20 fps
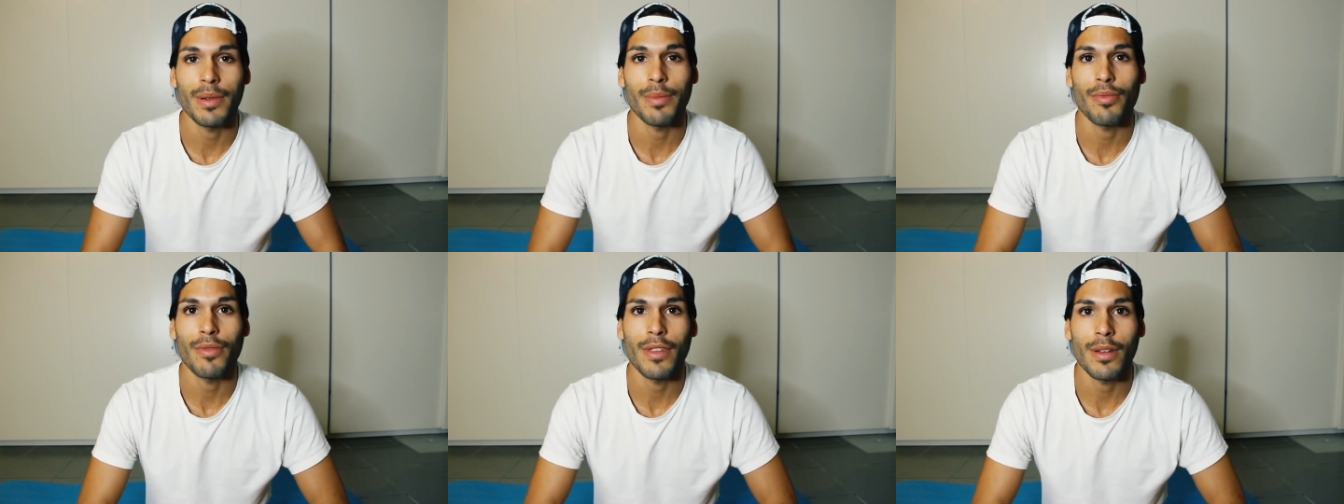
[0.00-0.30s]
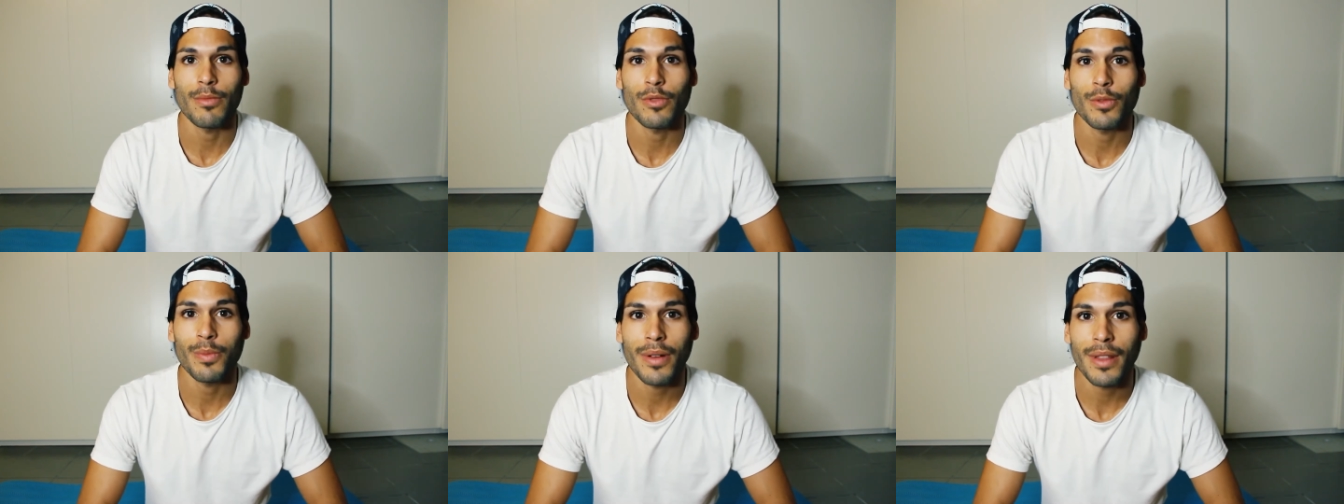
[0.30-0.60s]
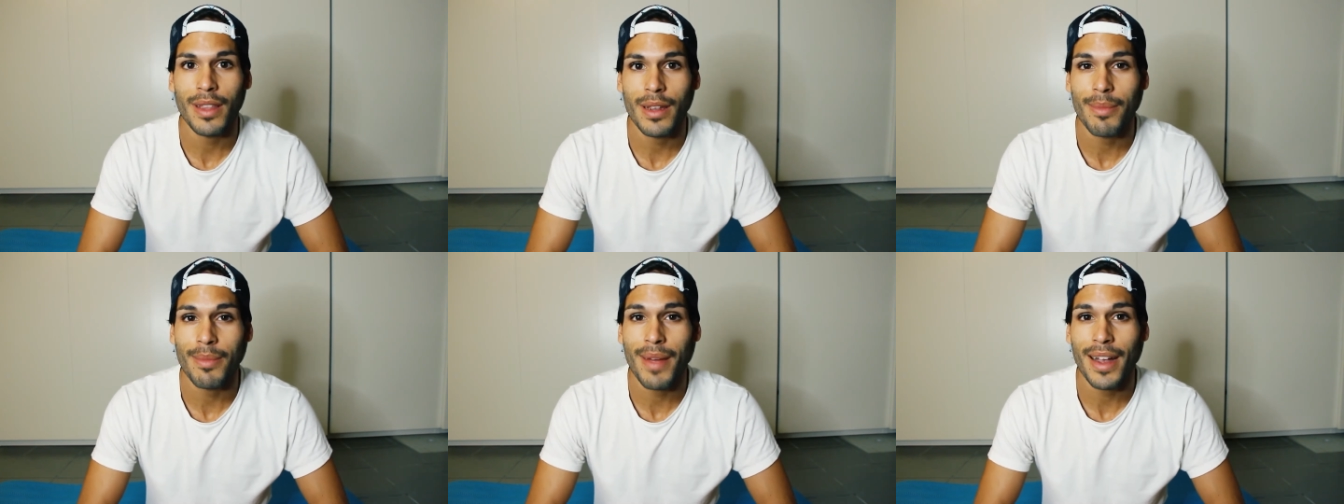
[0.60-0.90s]
podermos
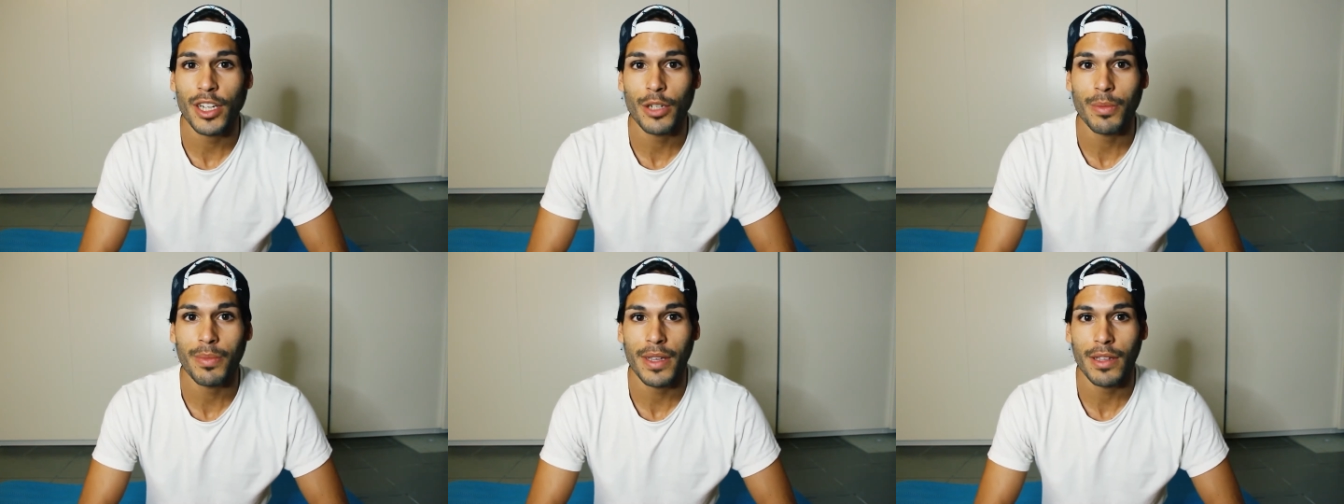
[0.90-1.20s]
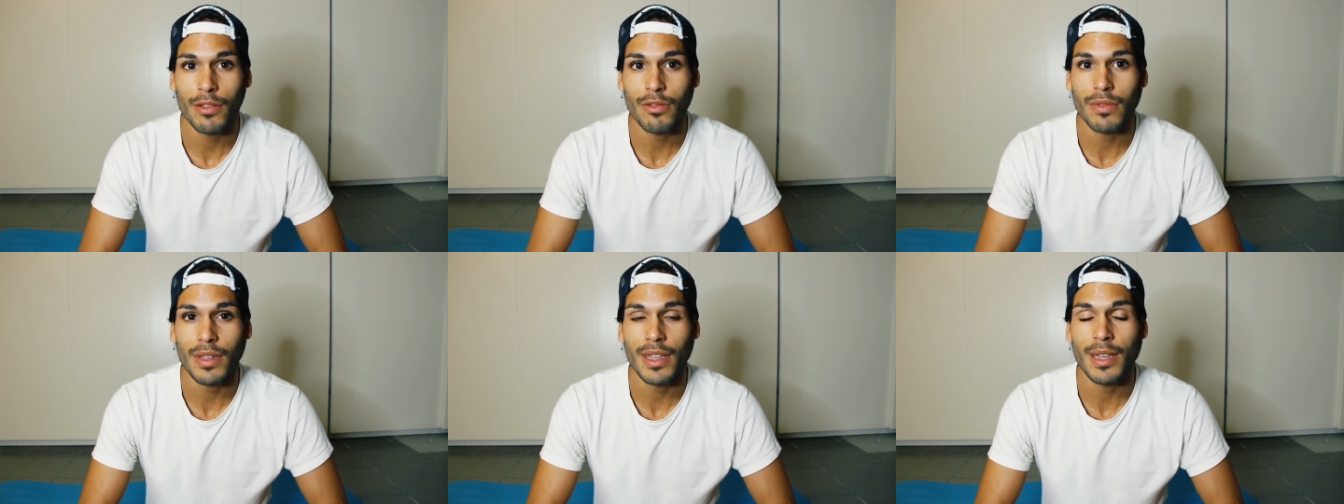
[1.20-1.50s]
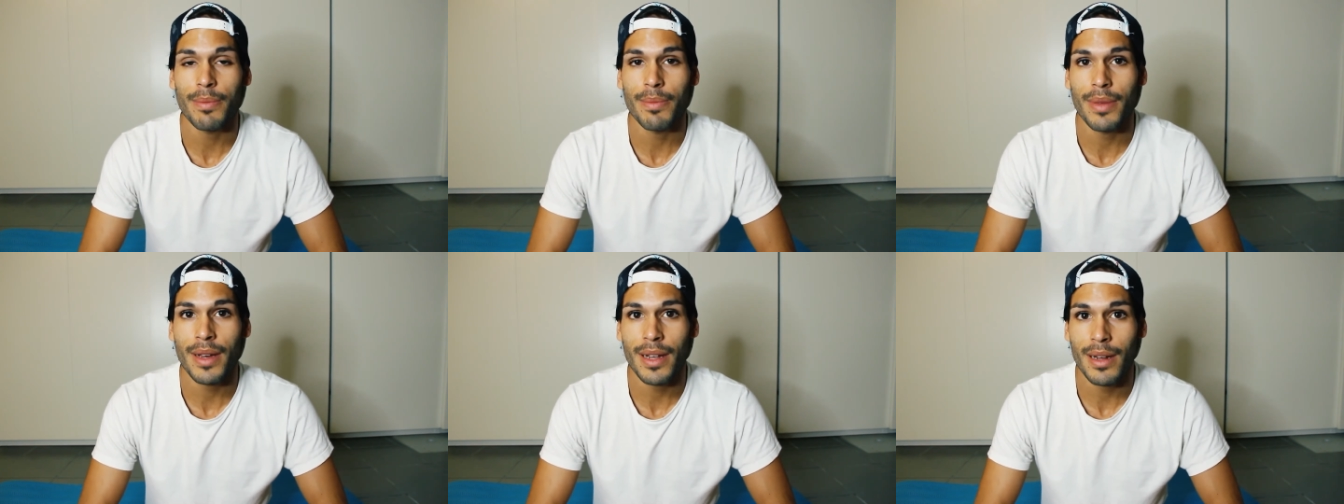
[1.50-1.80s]
perder mais peso
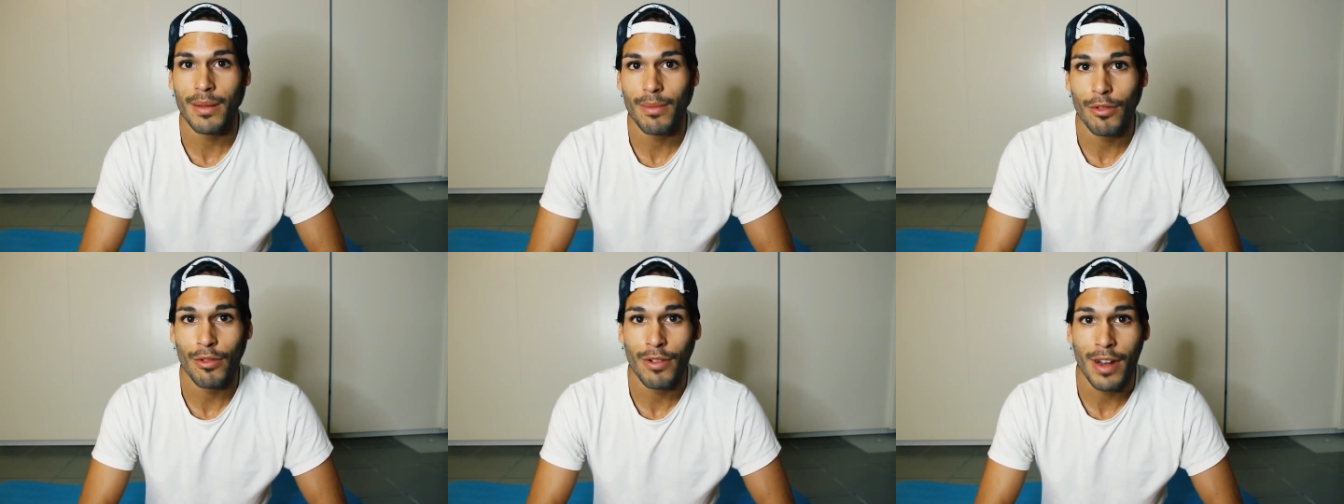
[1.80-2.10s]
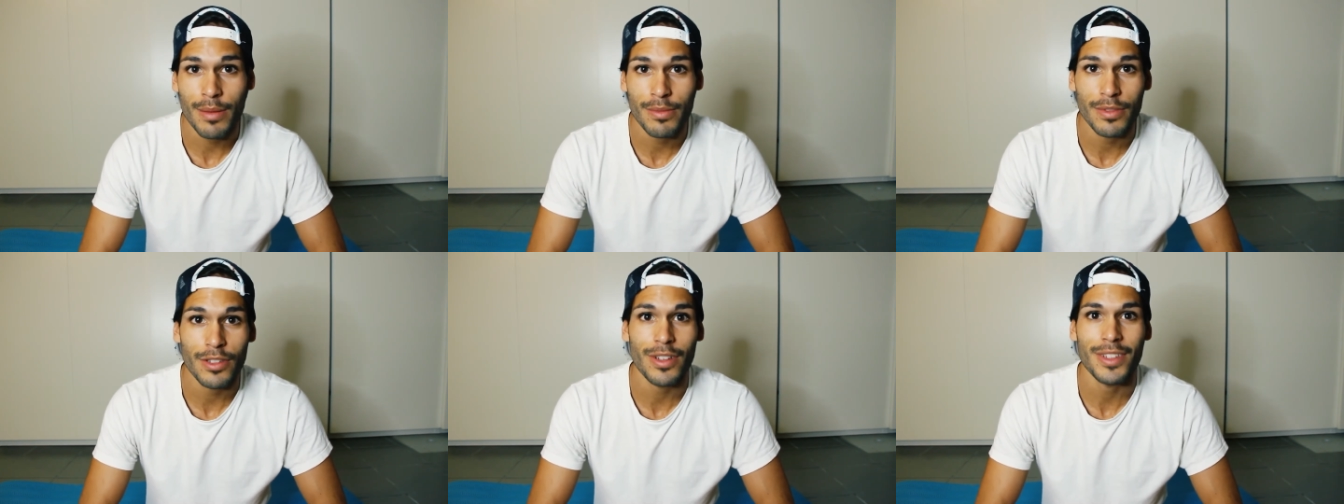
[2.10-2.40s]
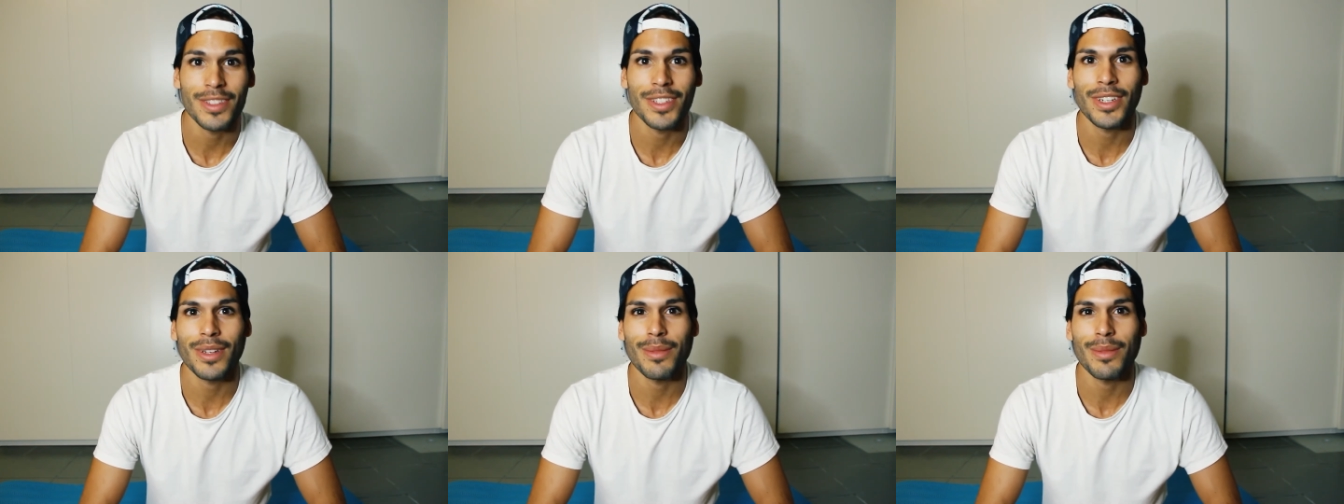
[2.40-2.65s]
e para melhorarmos as nossas